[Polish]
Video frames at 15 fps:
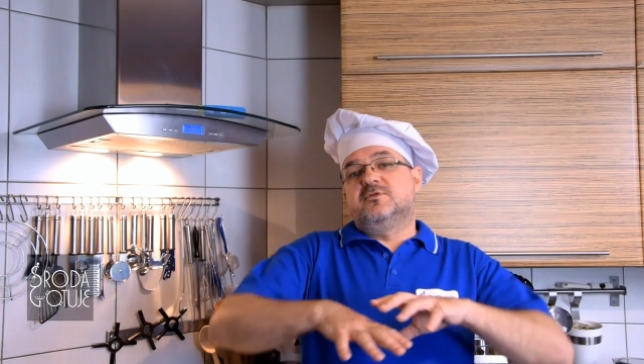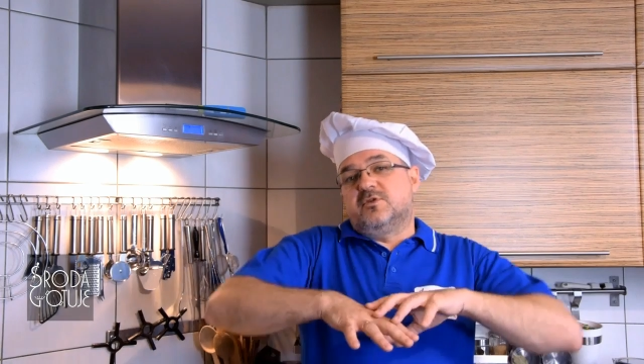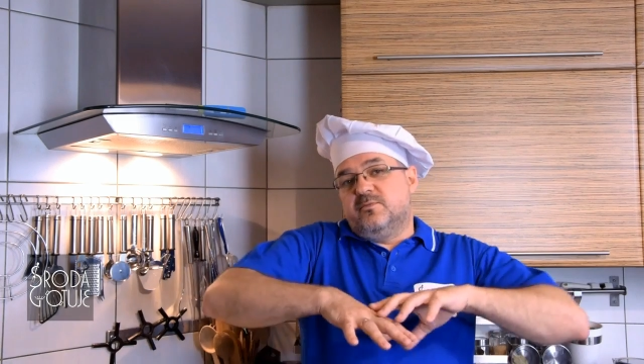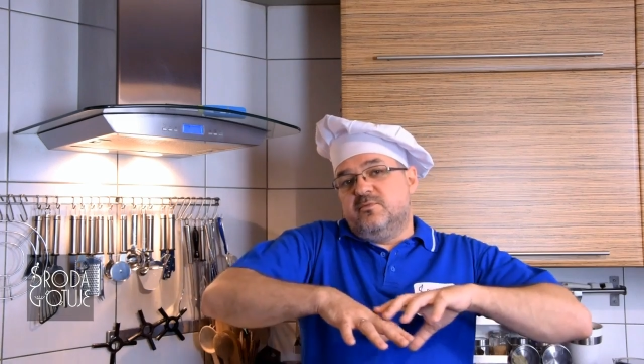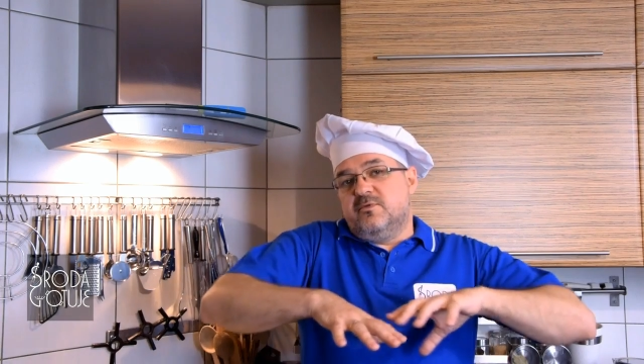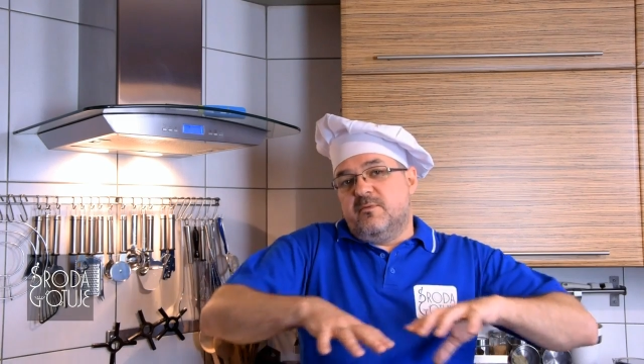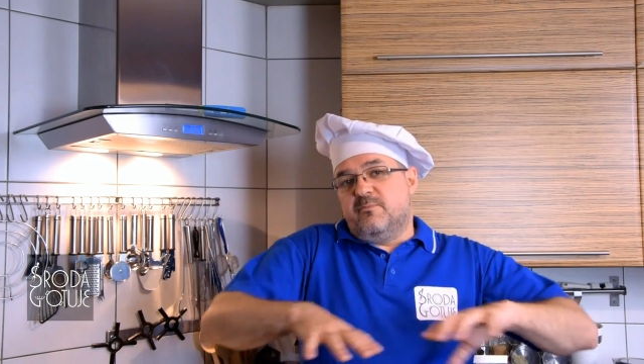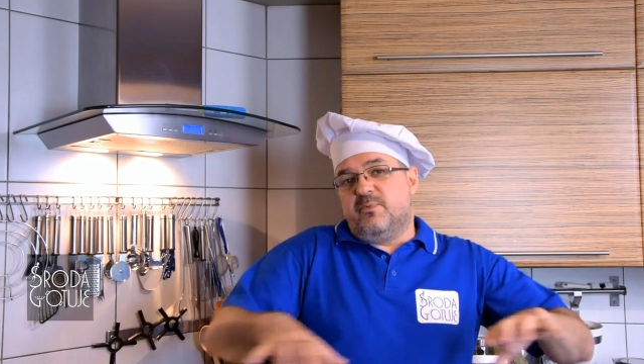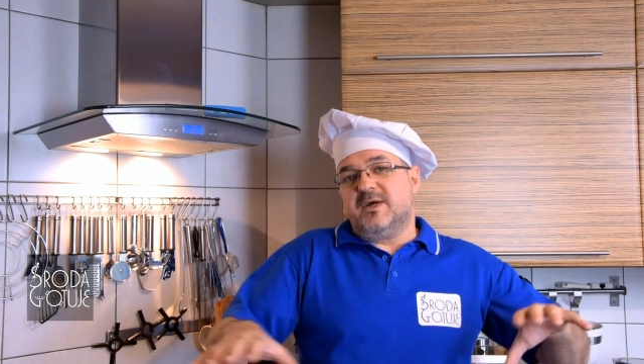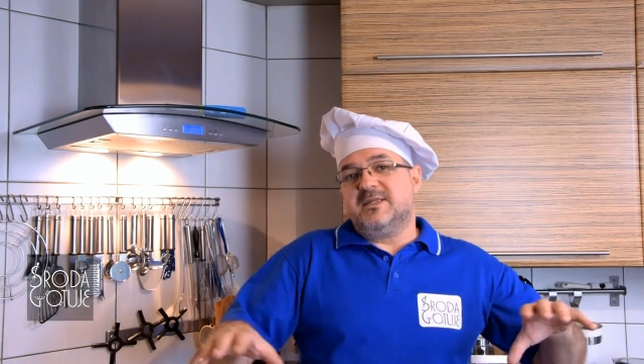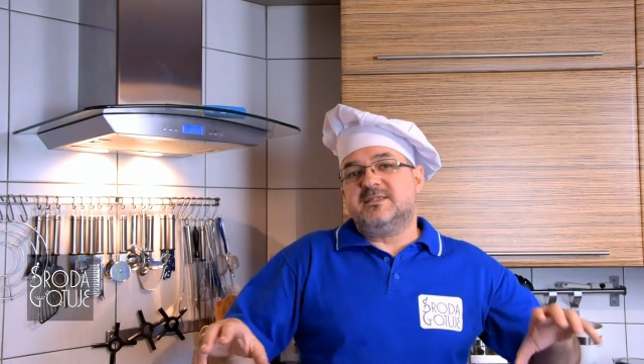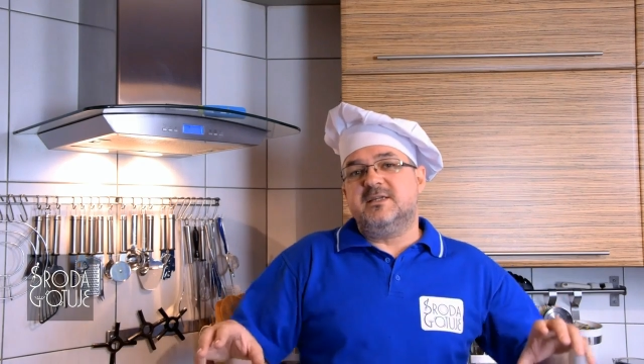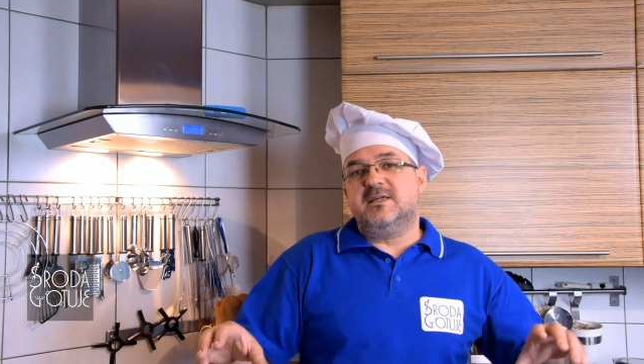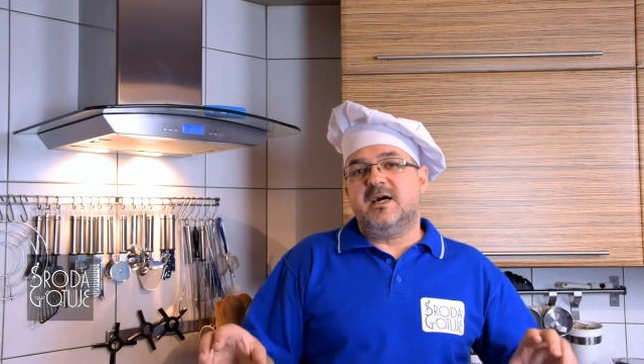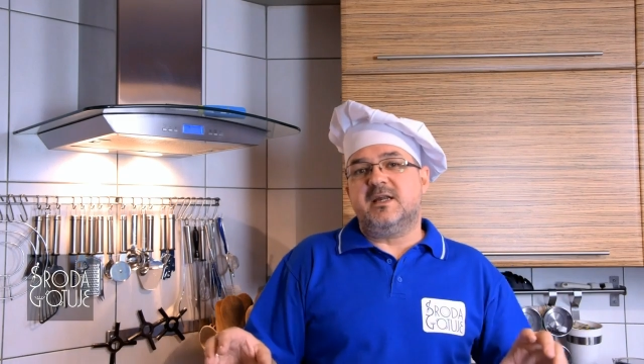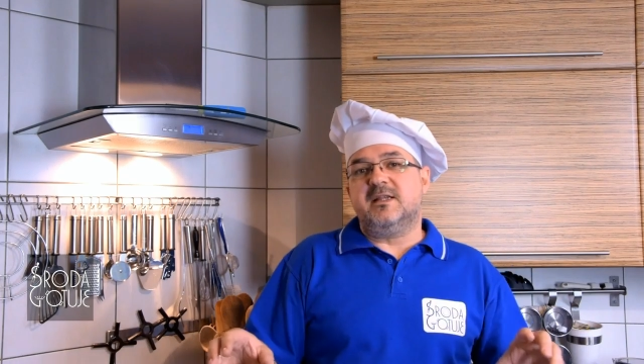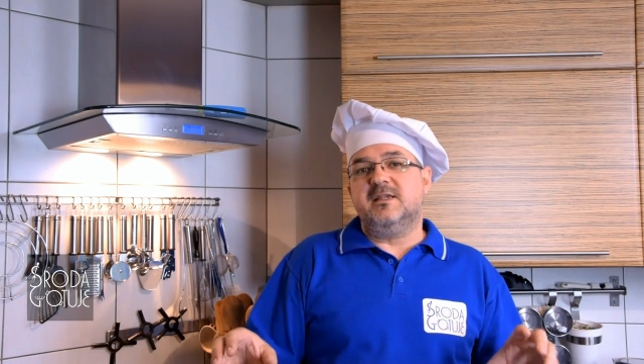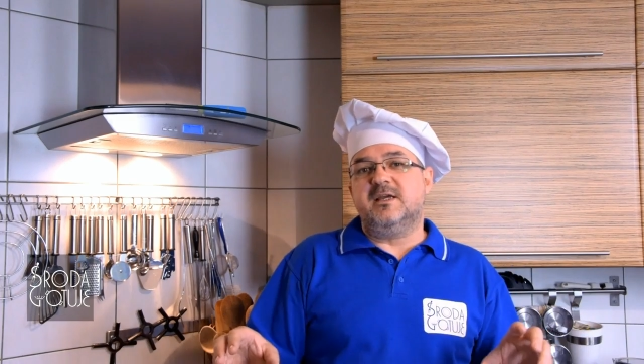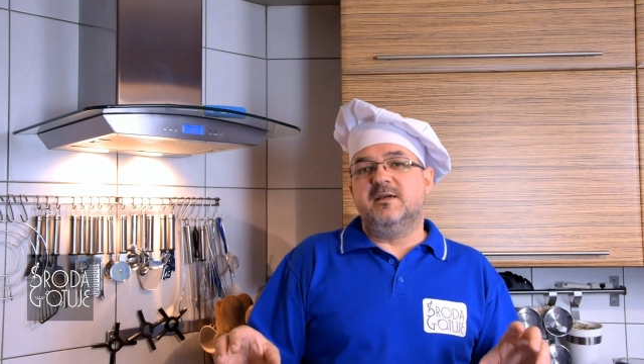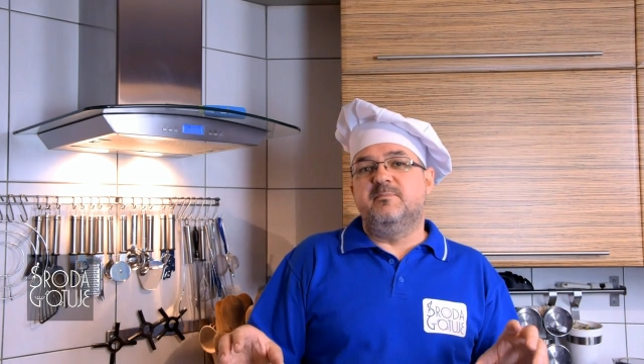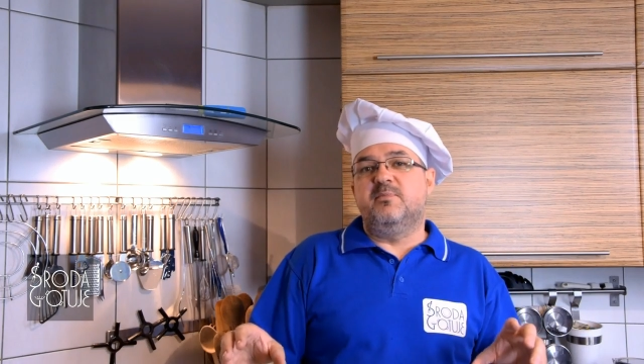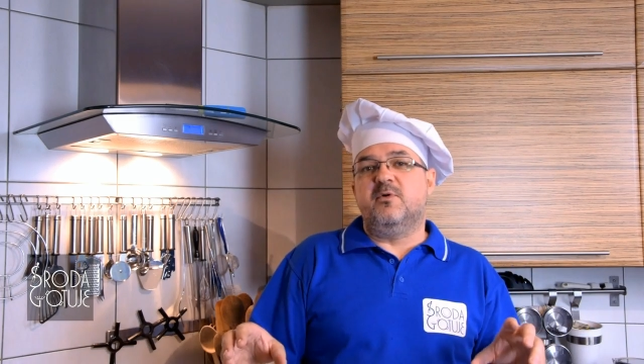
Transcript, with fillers: zrobiłem płaski garnek,